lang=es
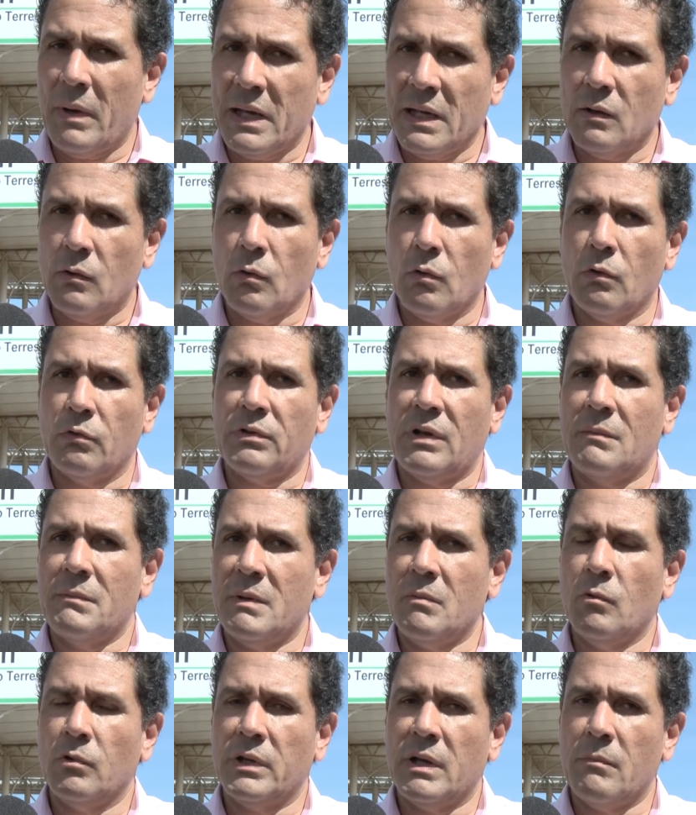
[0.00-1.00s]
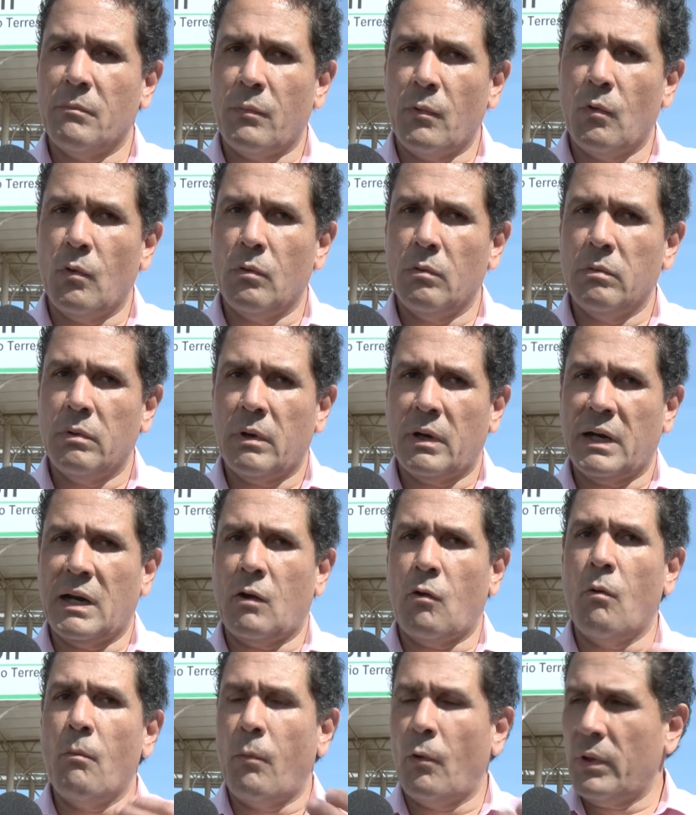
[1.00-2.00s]
vehículos y al mismo tiempo
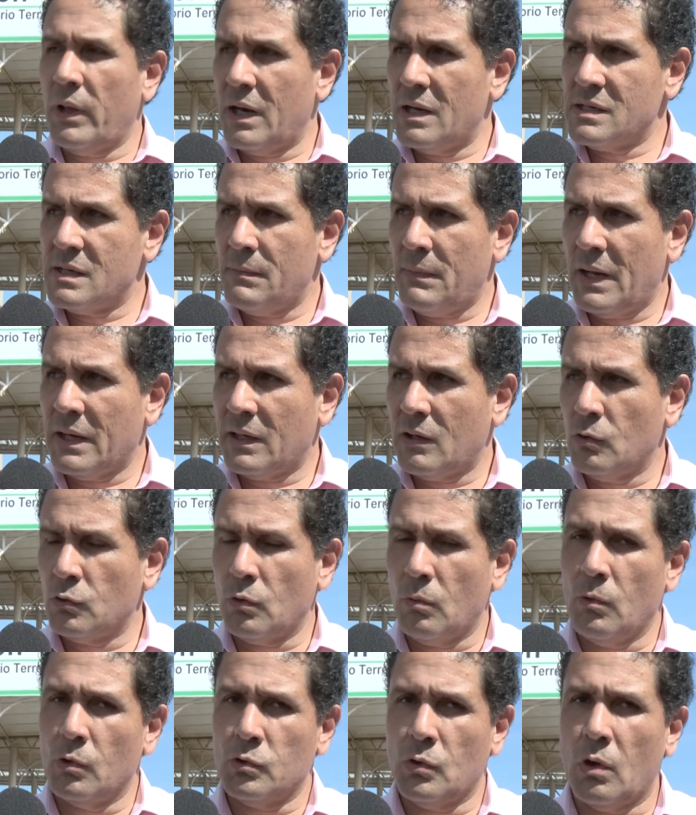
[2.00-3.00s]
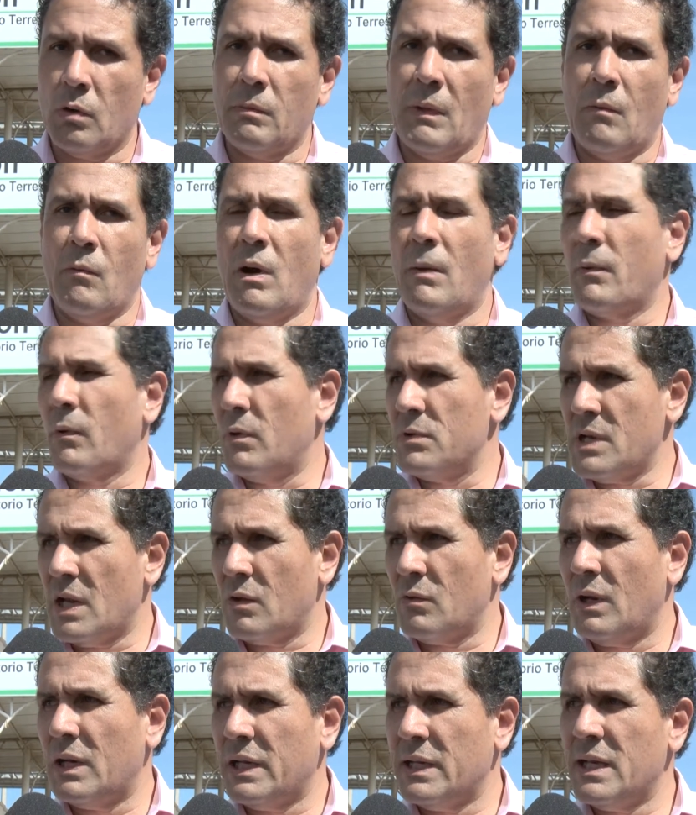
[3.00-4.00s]
recomponer ese parque automotor. Vamos a
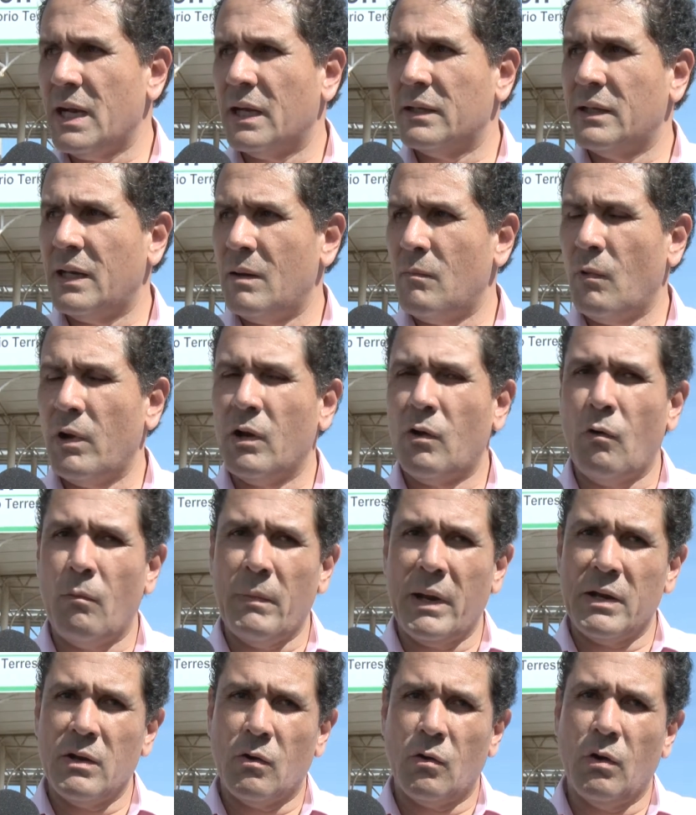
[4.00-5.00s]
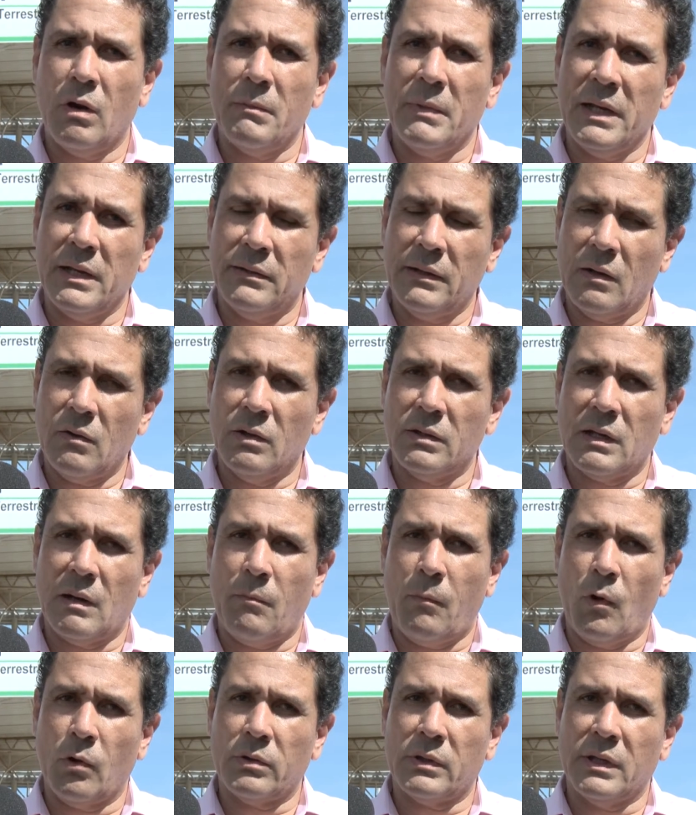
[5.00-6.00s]
aprovechar una línea que tenemos en convenio con el Ministerio de
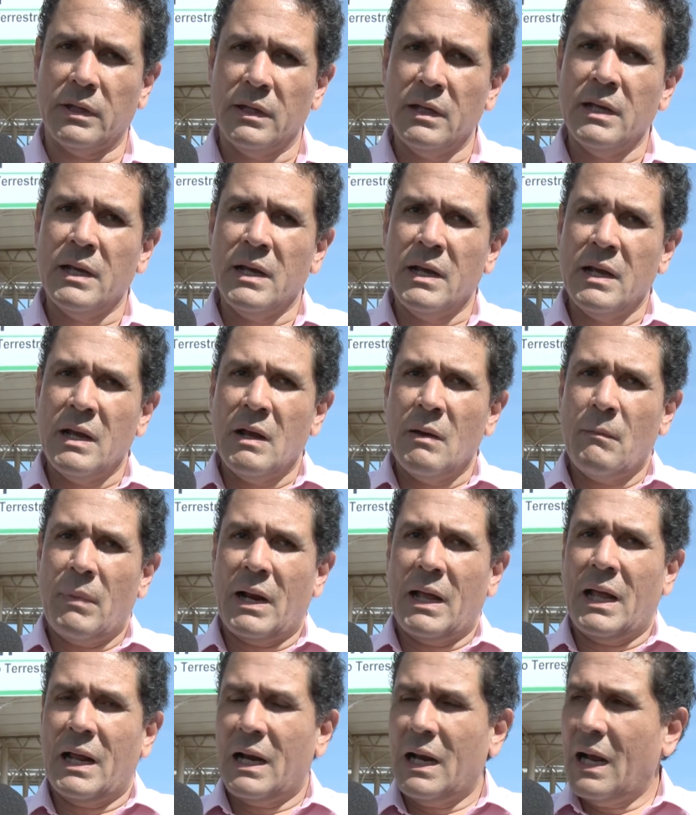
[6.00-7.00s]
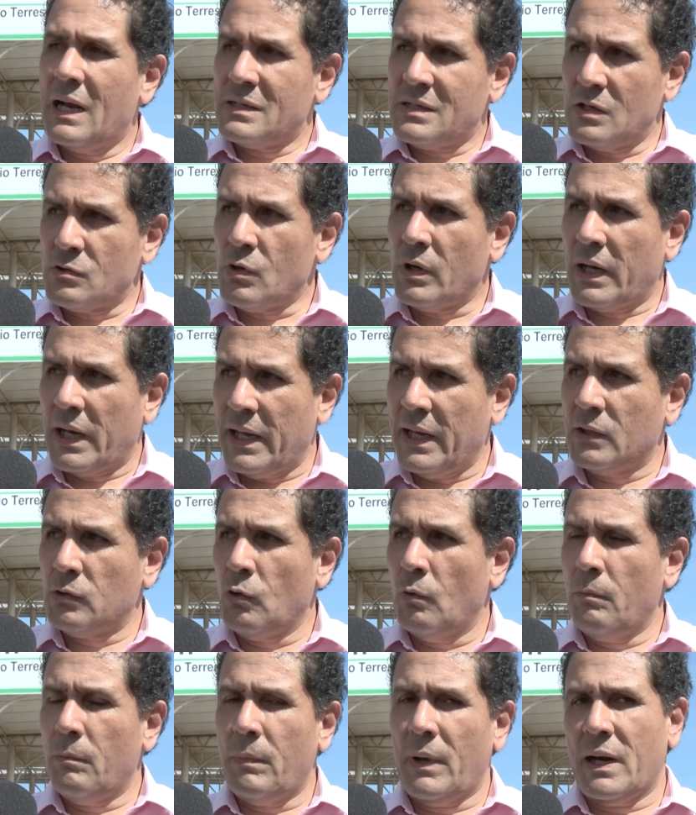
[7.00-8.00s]
Transporte para darles acceso a
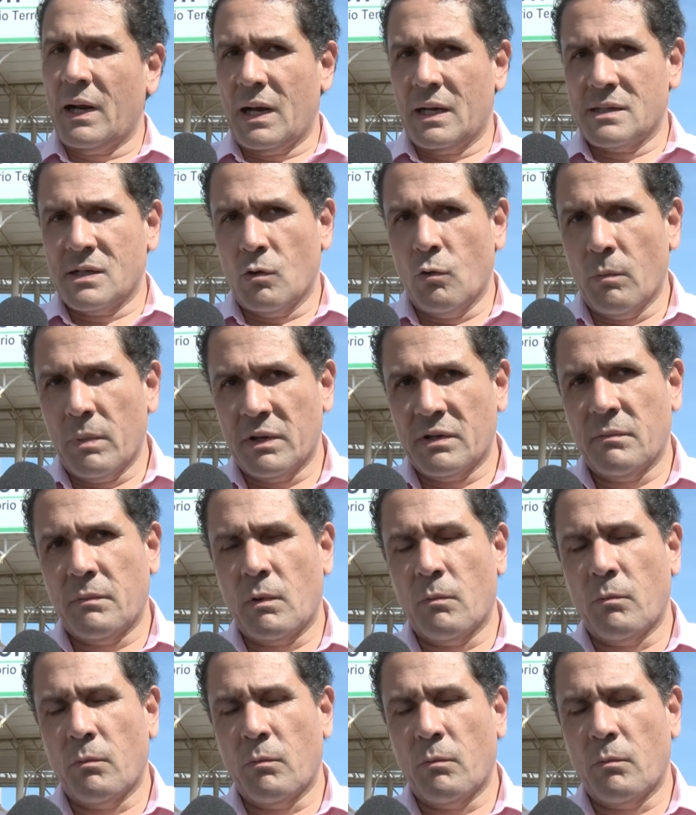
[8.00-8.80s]
crédito para que se cumpla ese